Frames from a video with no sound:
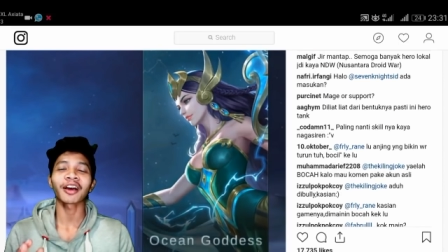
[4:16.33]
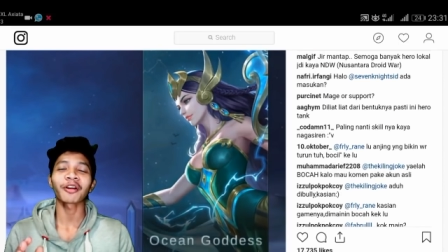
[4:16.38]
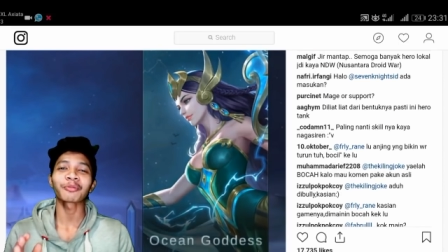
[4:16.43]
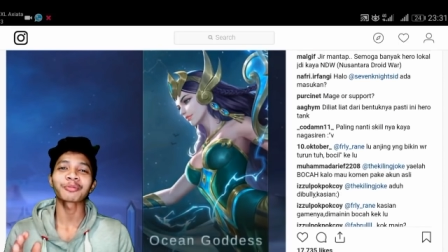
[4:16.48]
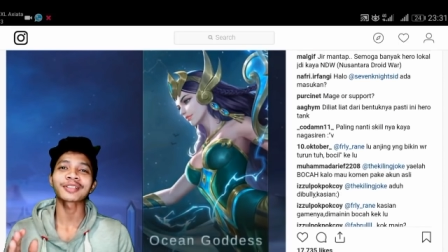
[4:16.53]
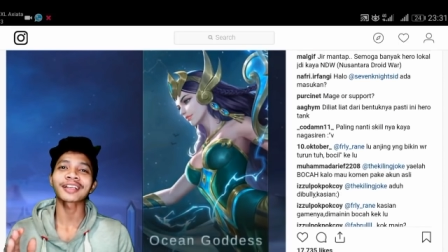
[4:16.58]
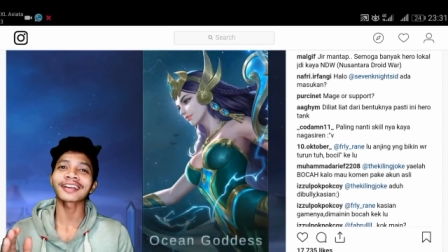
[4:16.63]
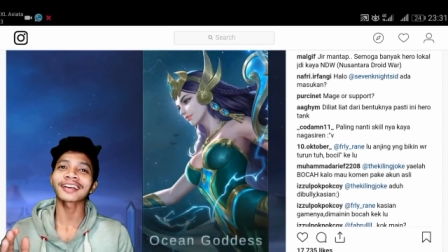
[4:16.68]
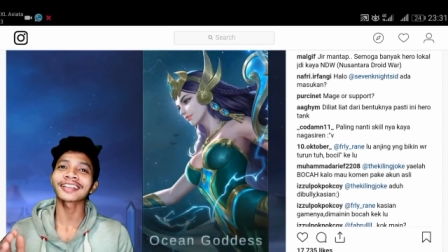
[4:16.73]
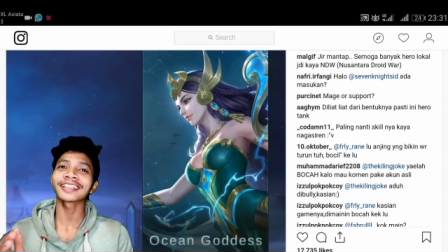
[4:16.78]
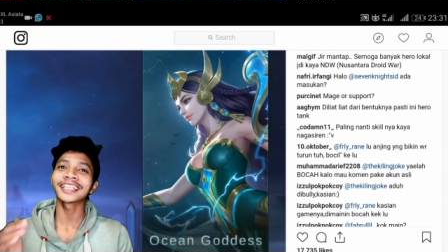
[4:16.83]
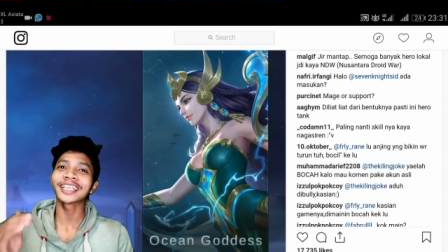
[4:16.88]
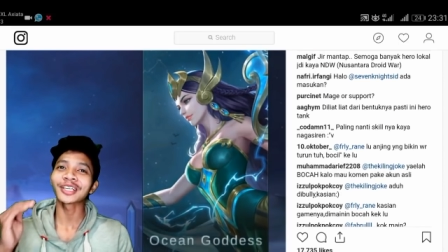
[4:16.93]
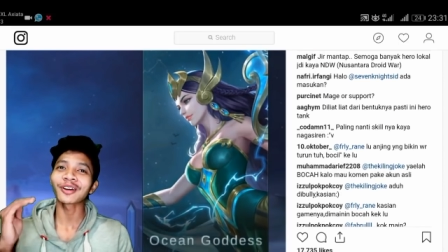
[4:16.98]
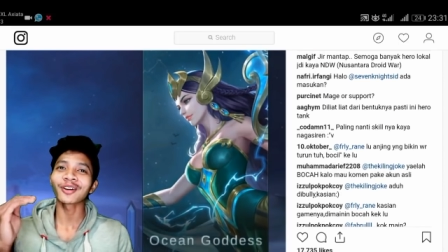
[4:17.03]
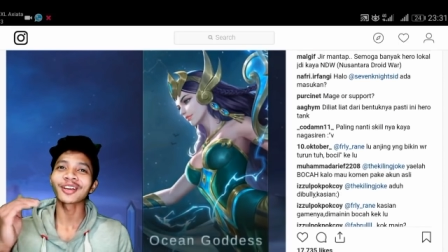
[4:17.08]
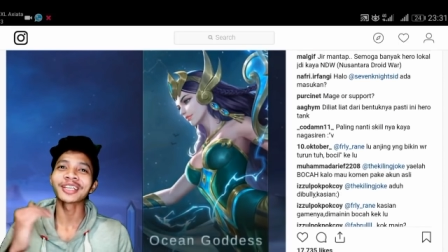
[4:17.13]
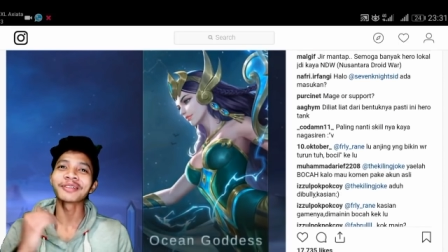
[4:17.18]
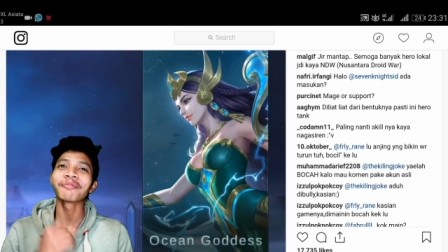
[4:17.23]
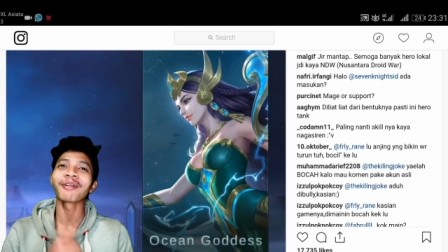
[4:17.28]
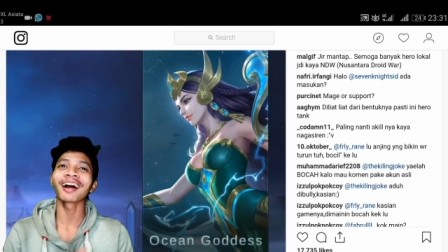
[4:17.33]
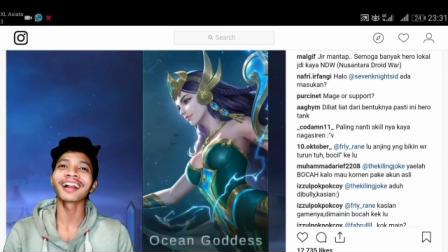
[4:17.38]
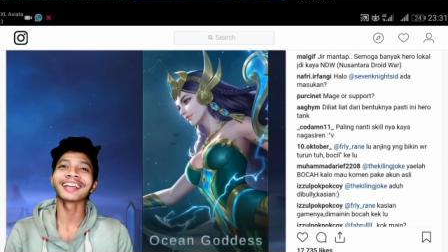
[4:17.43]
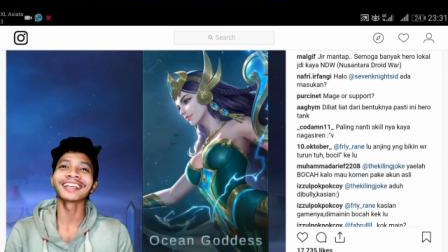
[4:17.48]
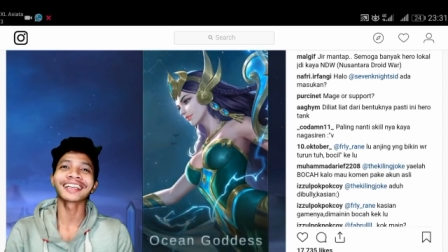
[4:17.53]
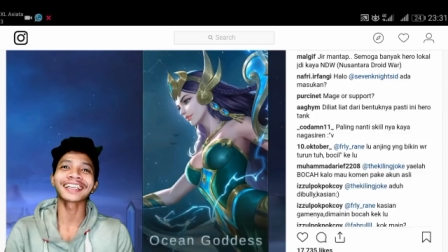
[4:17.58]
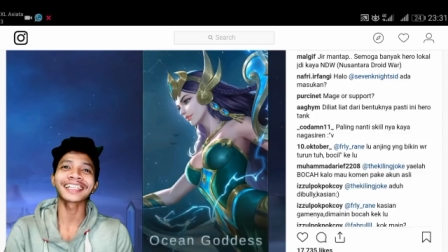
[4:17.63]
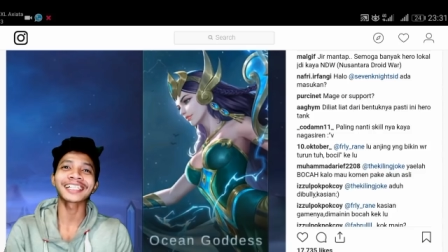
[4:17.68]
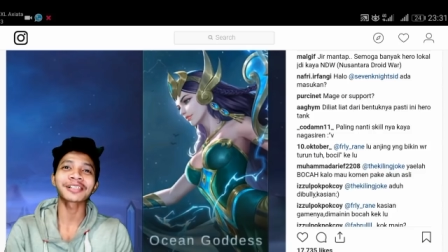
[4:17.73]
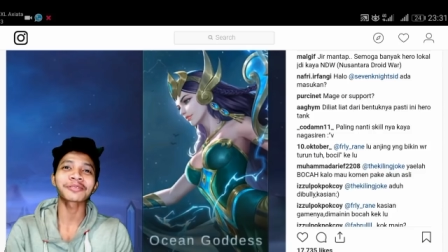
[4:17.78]
Kalau misalkan hero ini
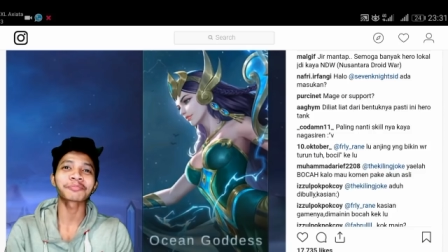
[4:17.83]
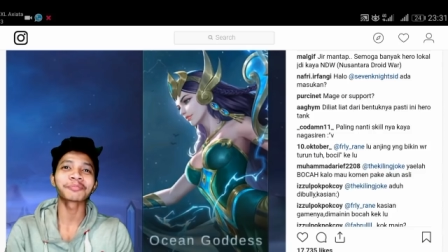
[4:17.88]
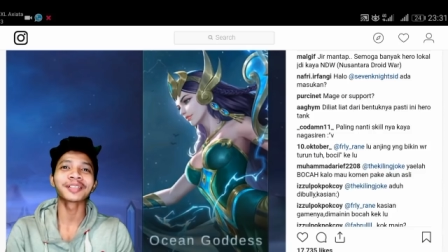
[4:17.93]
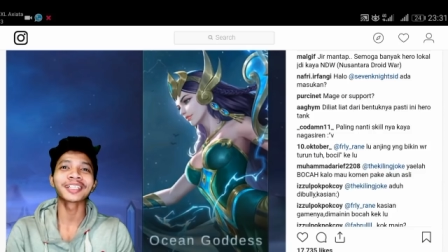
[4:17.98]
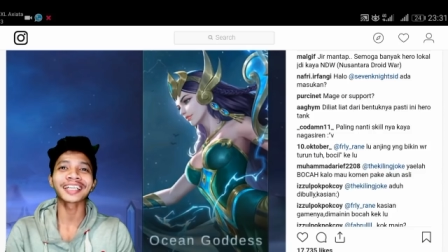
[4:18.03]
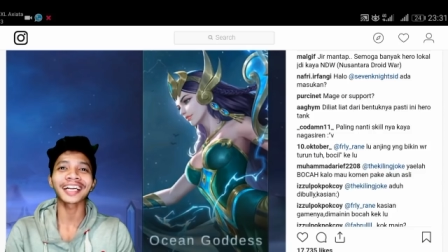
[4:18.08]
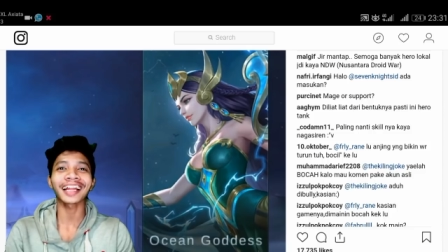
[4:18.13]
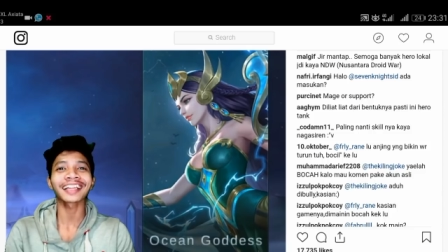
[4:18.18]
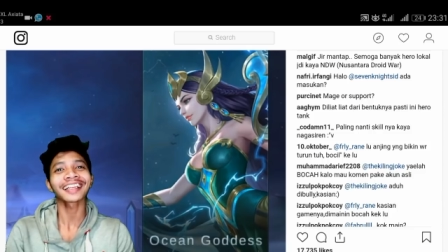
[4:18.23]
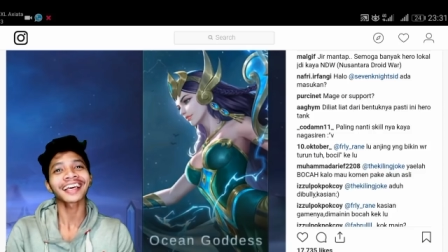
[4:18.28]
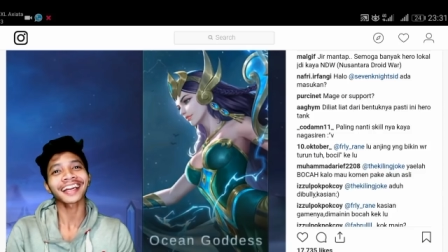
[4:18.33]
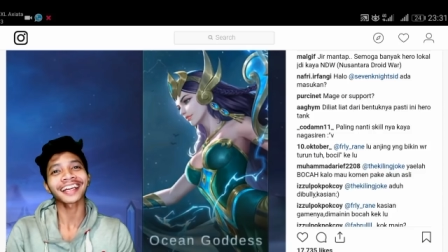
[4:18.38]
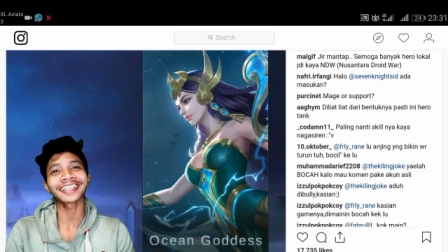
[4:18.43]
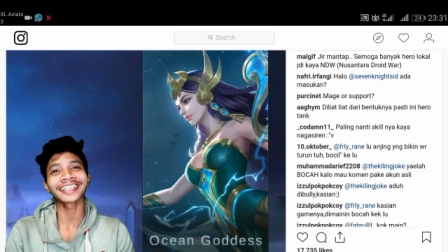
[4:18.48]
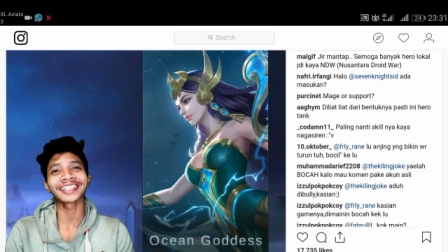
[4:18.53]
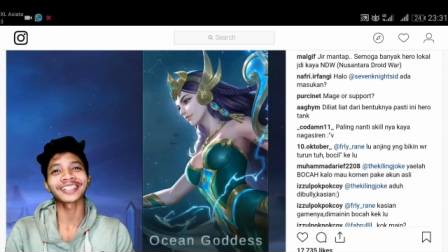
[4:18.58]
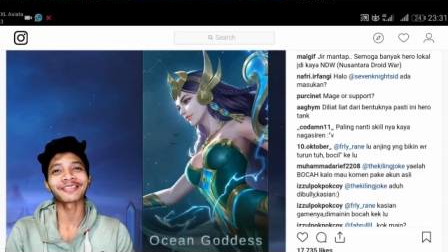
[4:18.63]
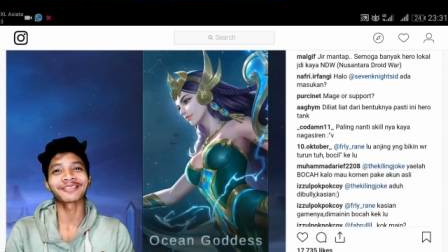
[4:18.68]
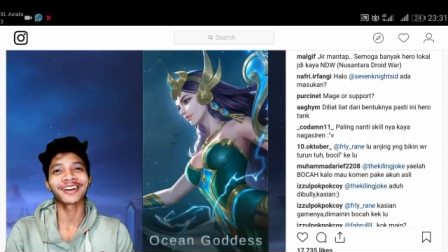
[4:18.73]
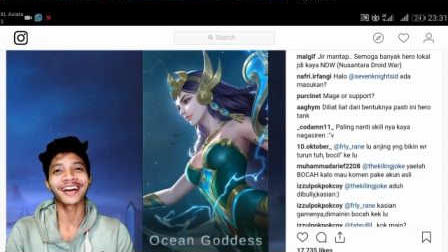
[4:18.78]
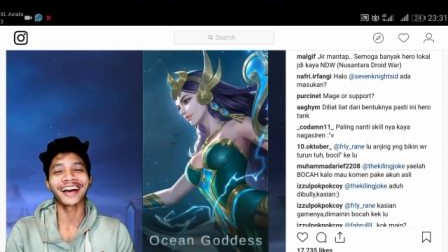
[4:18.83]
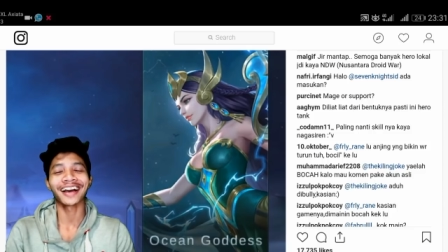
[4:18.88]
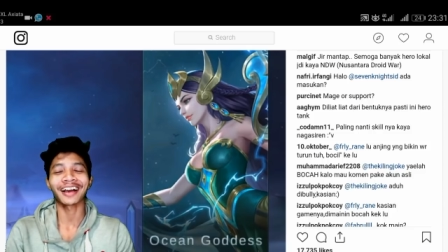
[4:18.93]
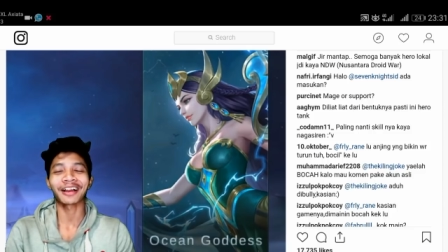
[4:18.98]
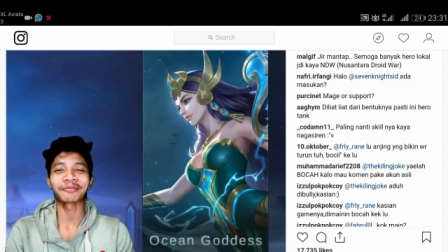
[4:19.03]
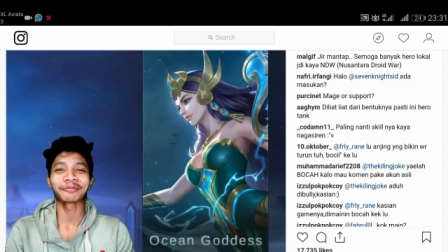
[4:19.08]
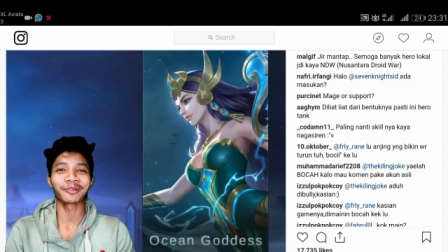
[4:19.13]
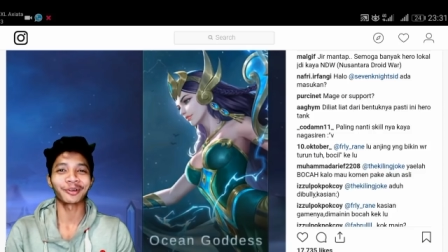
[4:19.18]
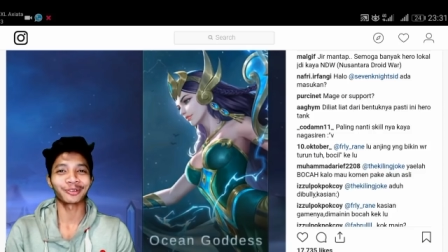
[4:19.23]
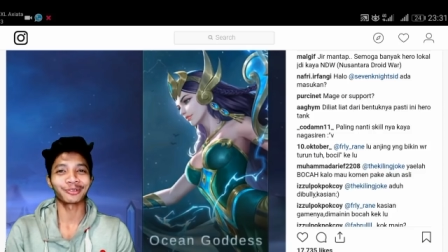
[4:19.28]
bakal rilis beneran keren atau enggak?
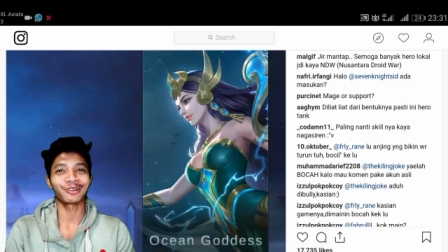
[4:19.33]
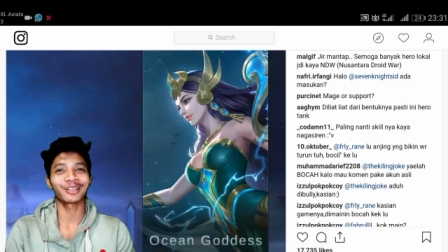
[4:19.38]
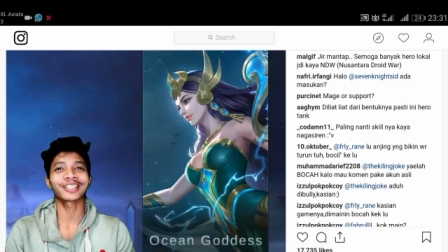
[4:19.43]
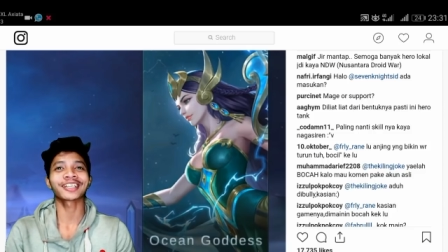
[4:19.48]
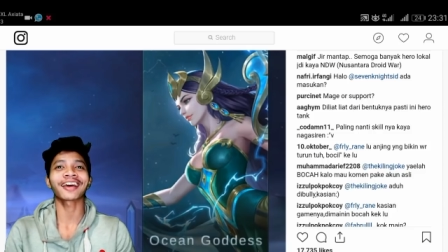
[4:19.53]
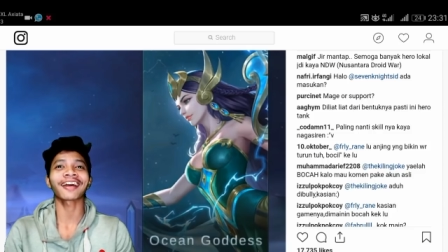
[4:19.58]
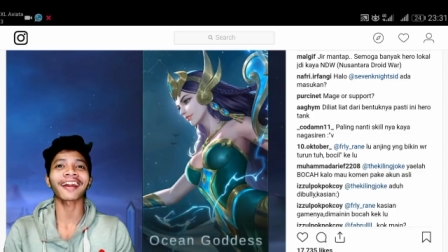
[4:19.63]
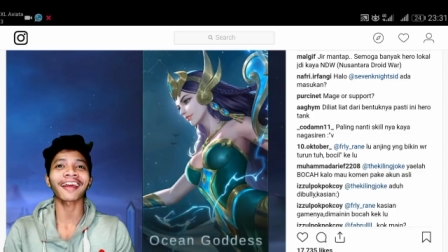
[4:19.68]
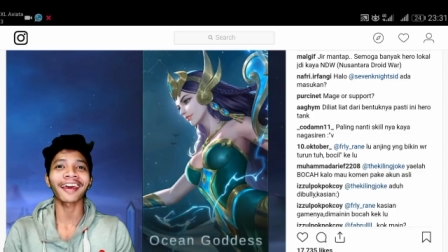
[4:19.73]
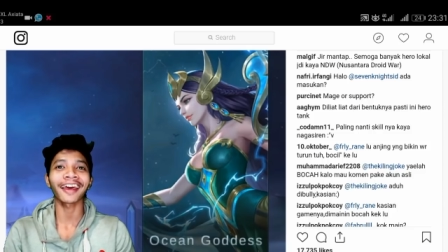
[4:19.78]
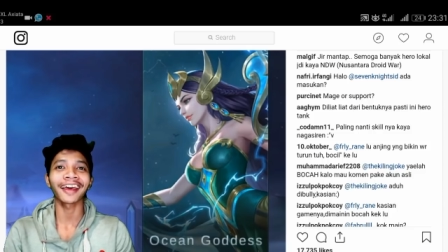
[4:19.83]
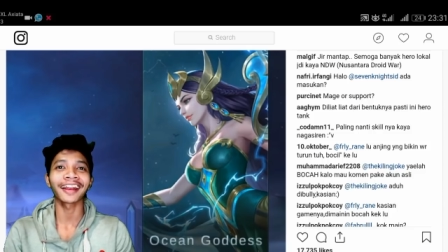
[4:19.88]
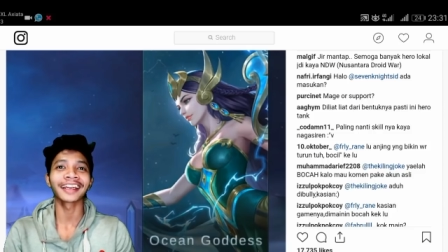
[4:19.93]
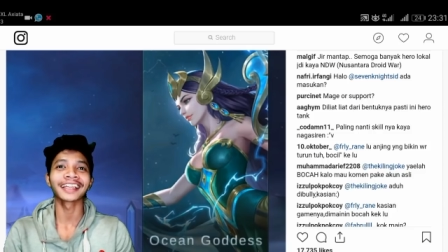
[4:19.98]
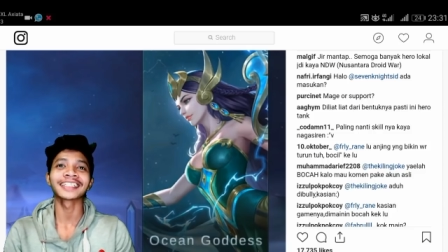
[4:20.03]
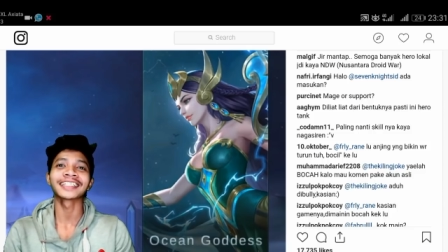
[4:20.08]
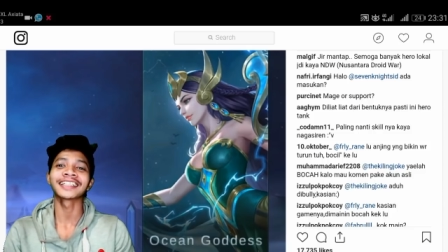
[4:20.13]
Kalau menurut gue sih keren.